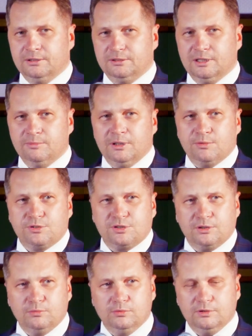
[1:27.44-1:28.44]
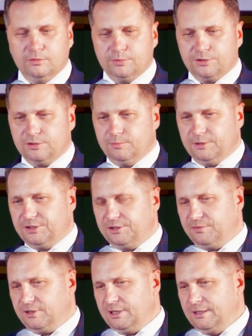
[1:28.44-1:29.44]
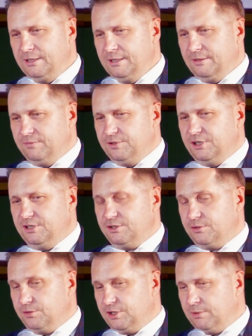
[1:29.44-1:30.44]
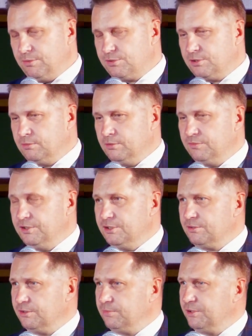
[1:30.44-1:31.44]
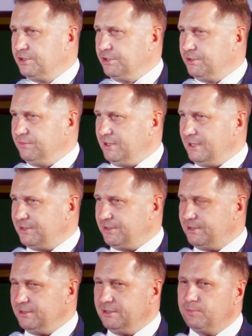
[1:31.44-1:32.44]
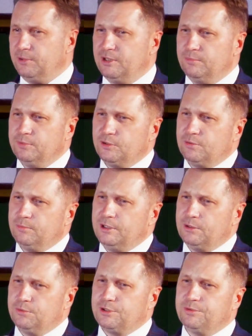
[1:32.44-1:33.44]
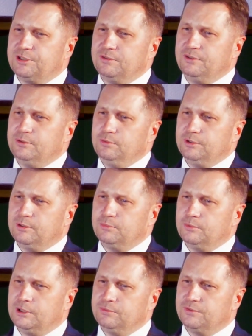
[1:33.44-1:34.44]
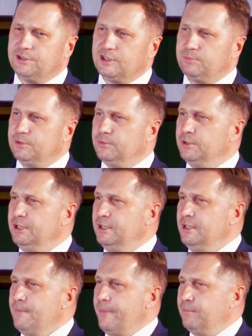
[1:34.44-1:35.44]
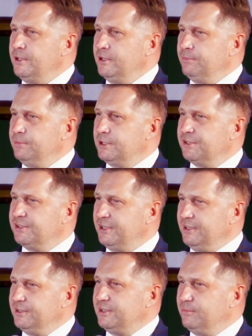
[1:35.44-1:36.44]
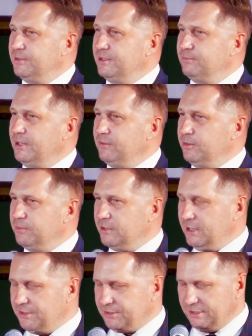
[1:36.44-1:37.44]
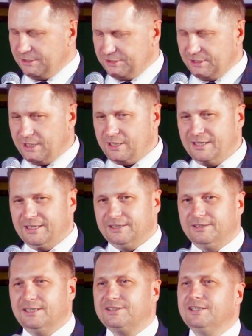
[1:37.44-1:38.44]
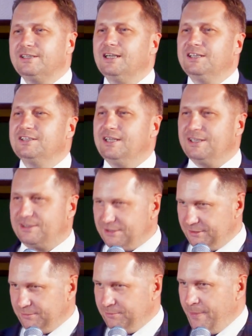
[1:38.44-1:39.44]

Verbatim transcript: E, ja miałem szczególną, proszę państwa, wdzięczność i mam szczególną wdzięczność, myślę, że wraz e, z panem posłem Dariuszem Stefaniukiem, który wówczas był prezydentem Białej Podlaskiej, za decentralizację